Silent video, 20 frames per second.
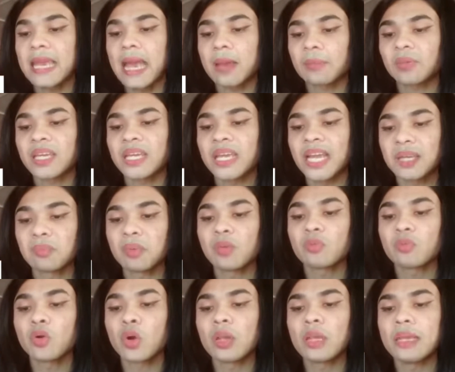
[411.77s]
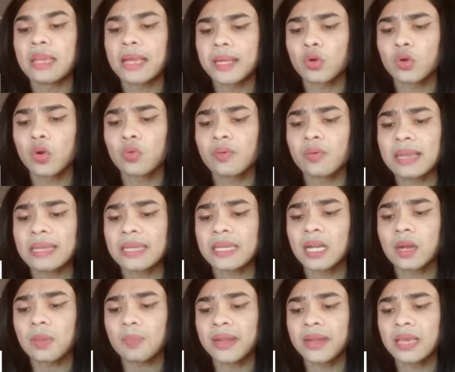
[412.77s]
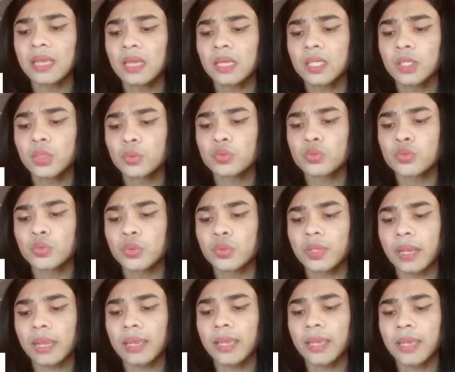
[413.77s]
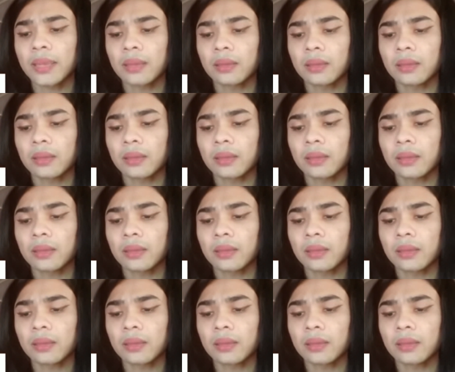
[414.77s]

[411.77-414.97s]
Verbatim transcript: आपके घर में वो लड़कों वाले कपड़े क्यों सूख रहे हैं